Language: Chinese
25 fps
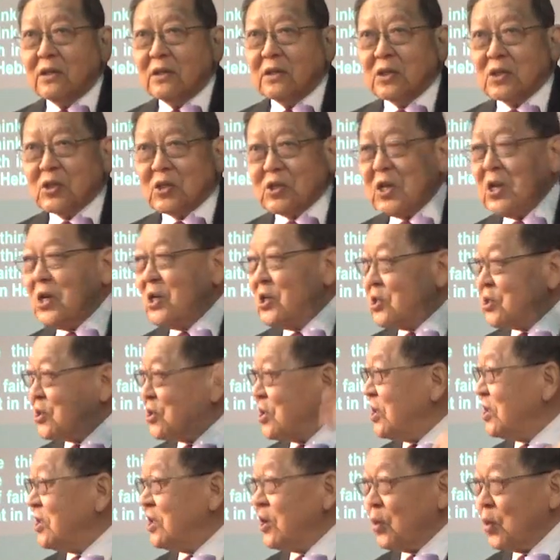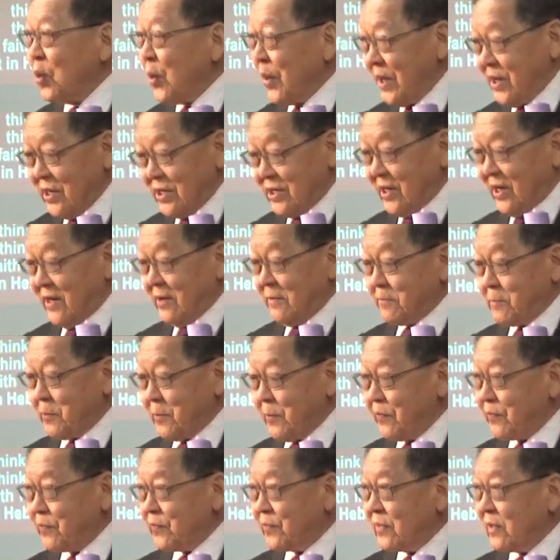信心的伟人，
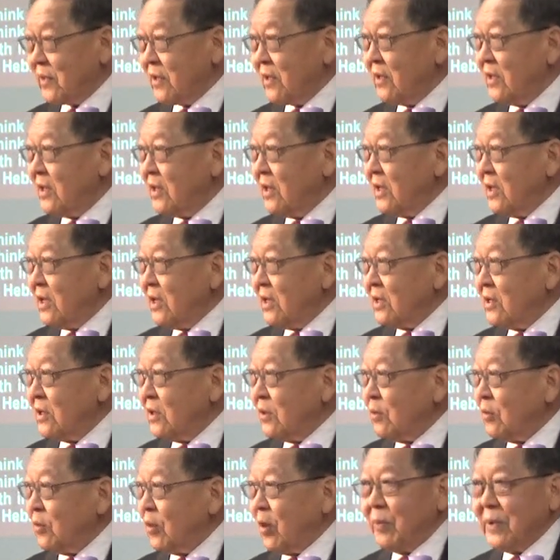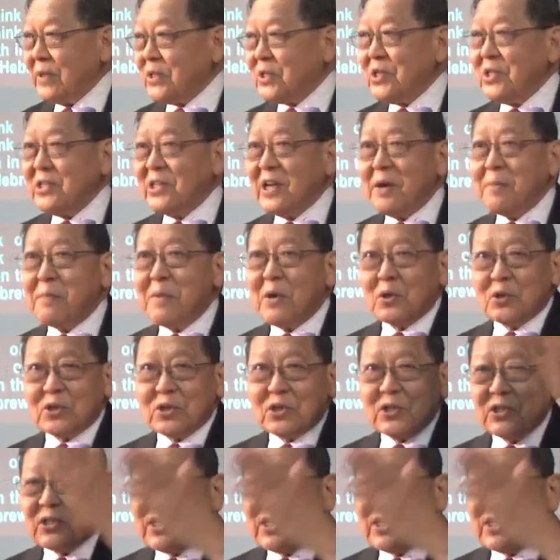我们今天没有时